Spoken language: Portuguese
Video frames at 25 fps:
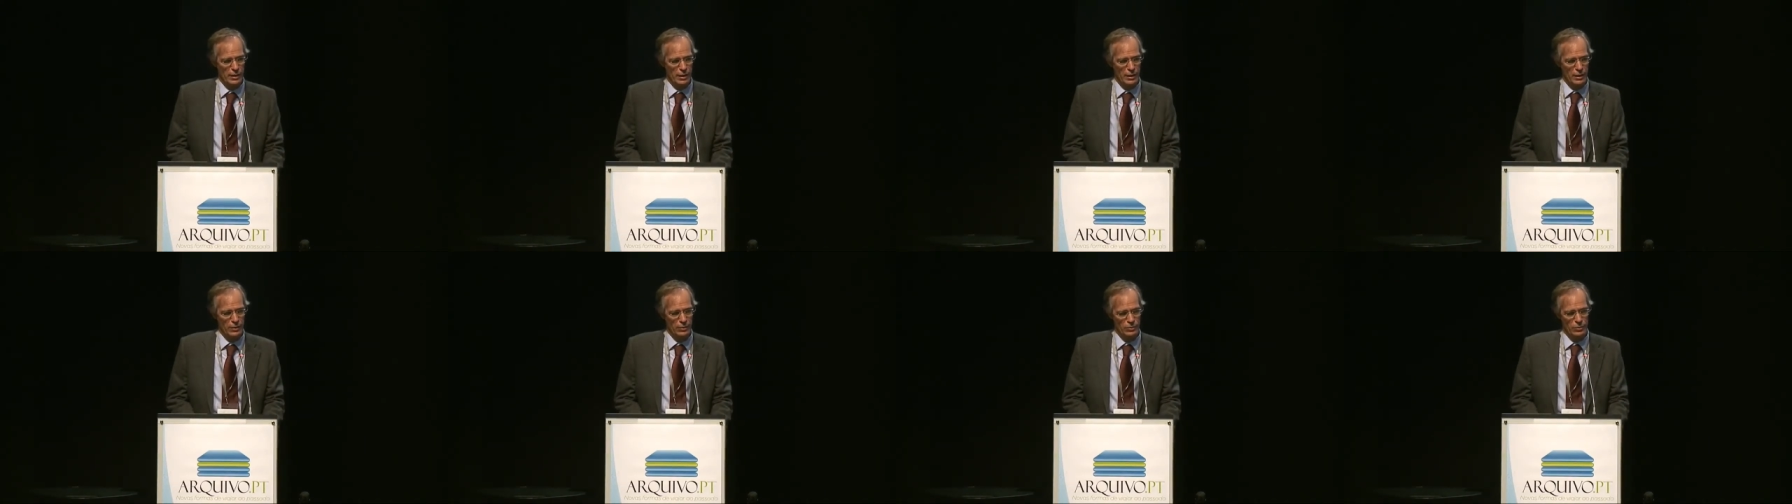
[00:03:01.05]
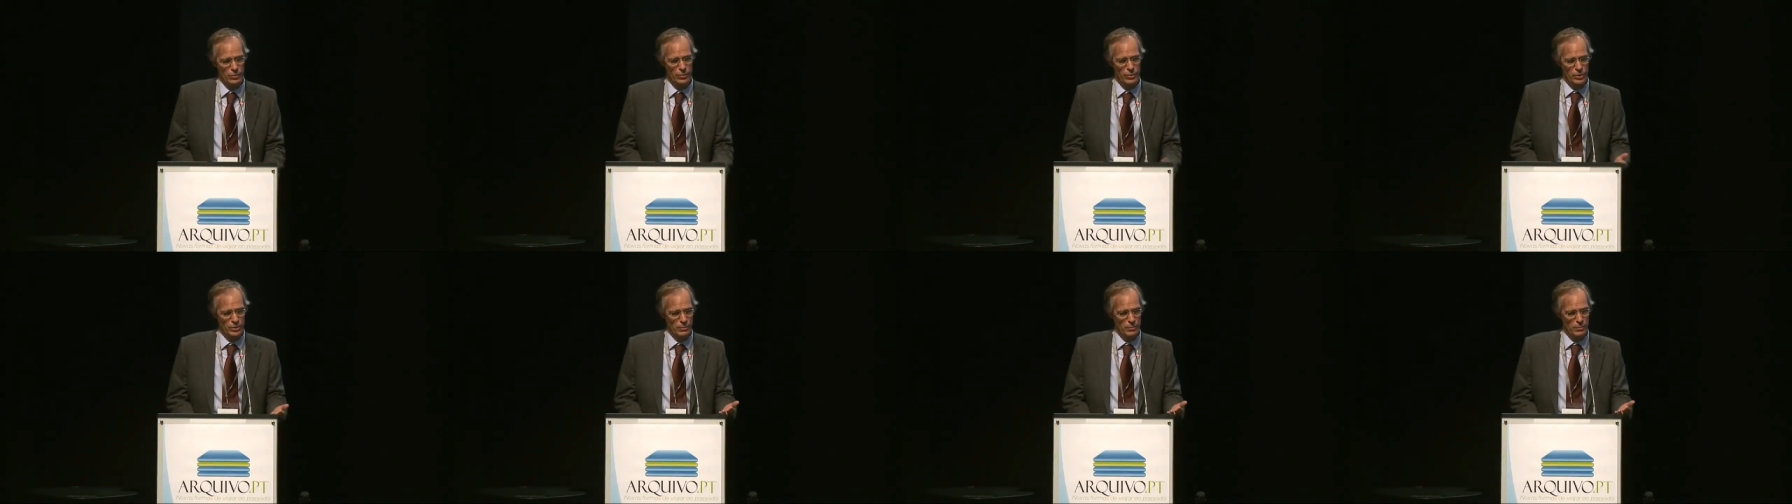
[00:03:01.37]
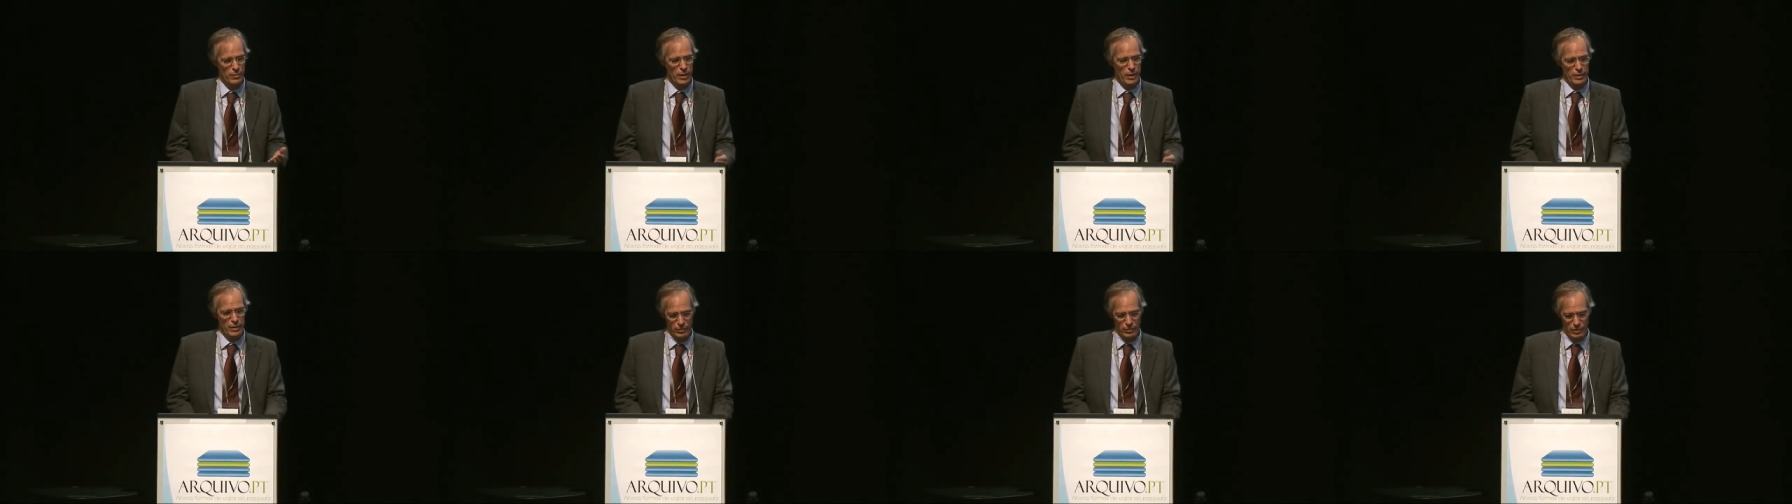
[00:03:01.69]
na, sobre este
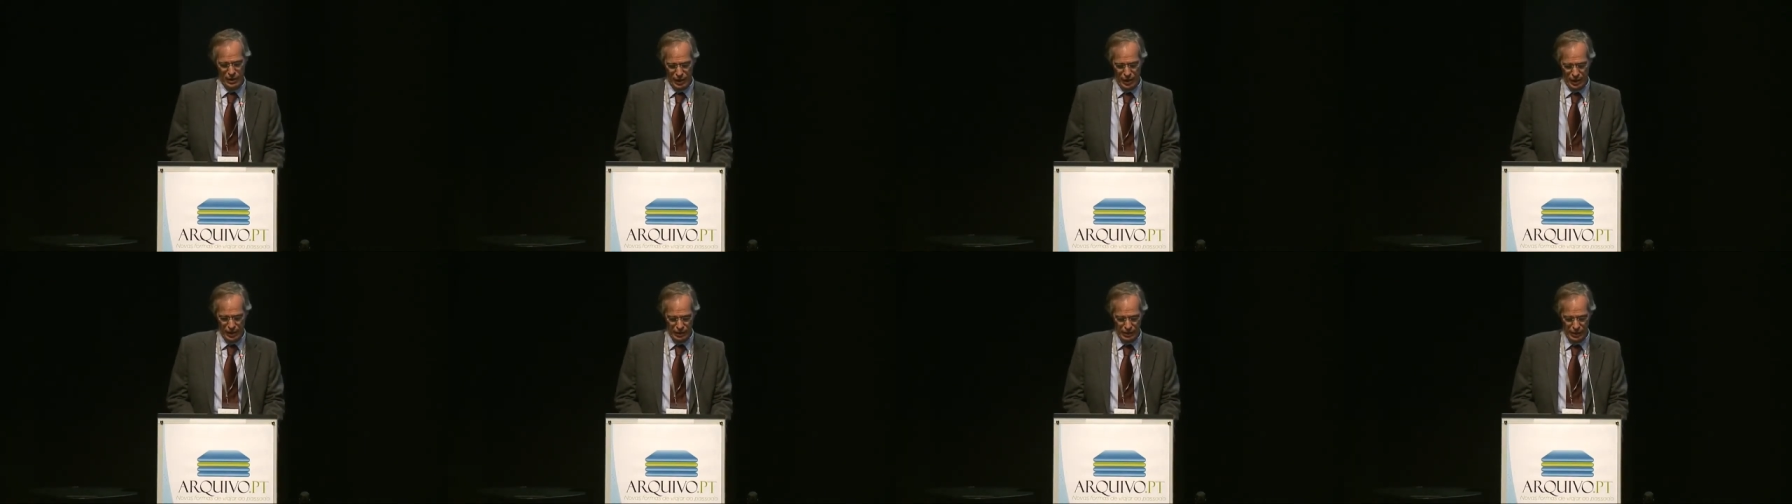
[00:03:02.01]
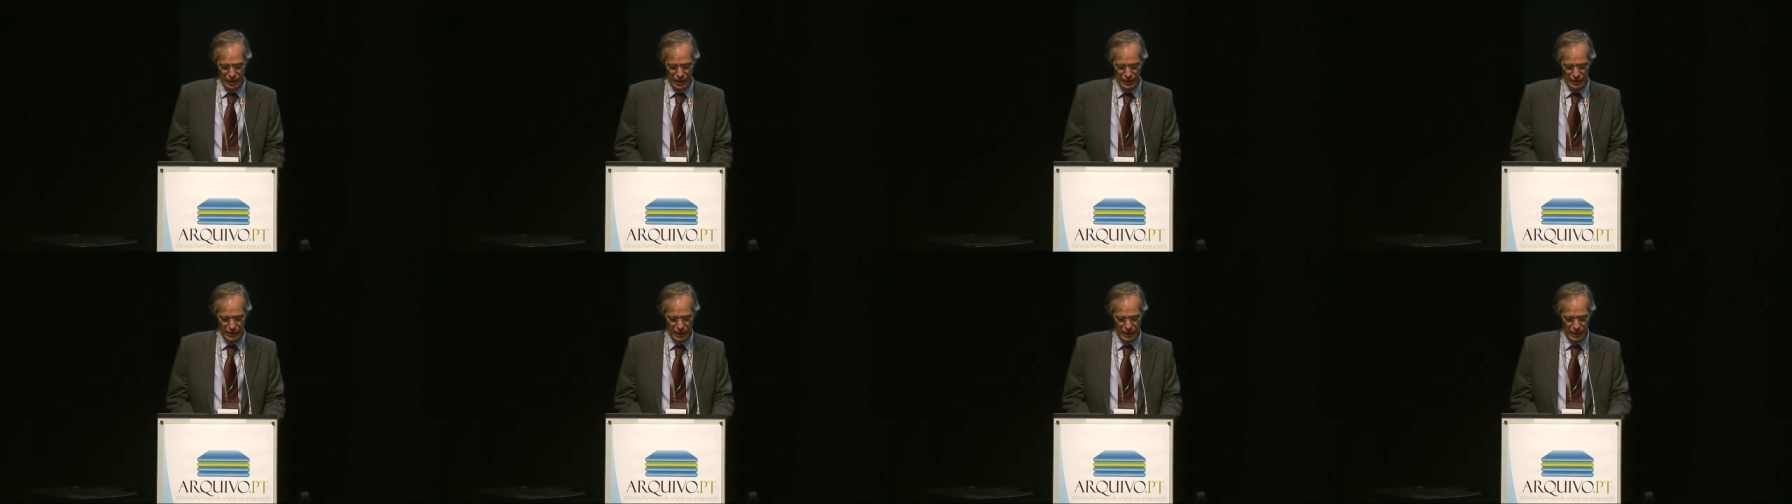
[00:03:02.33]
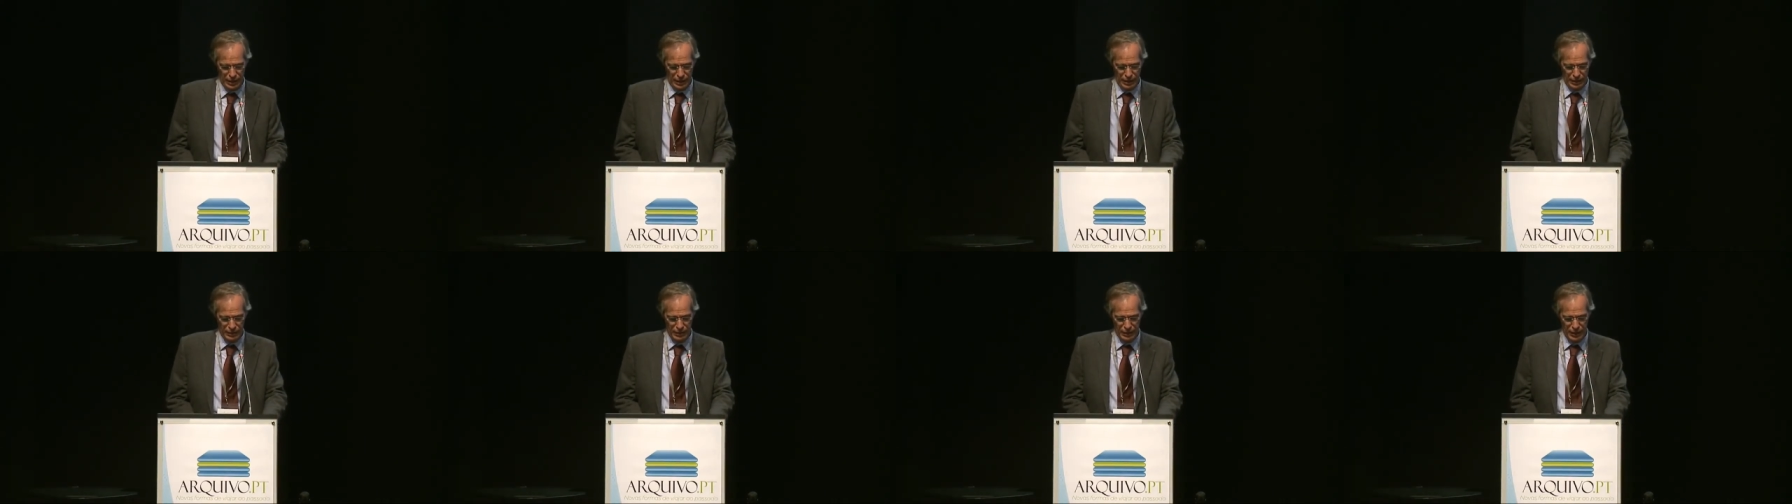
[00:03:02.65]
meio que é, que é a
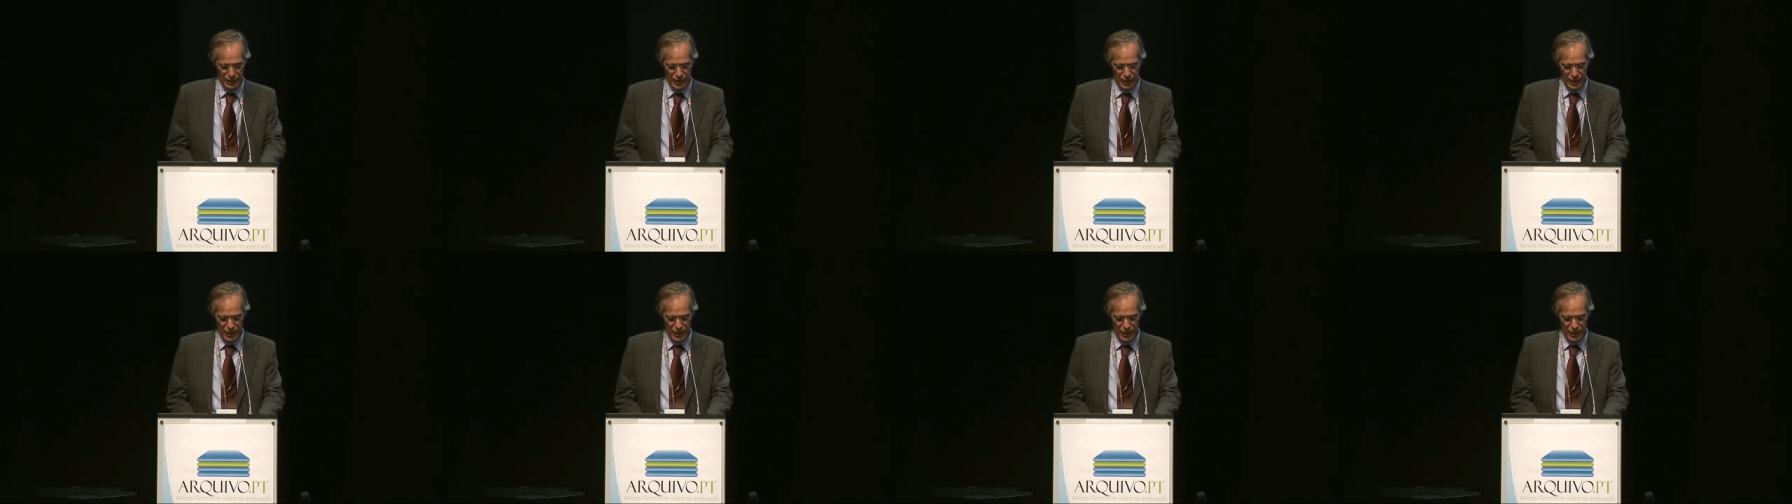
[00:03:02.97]
internet.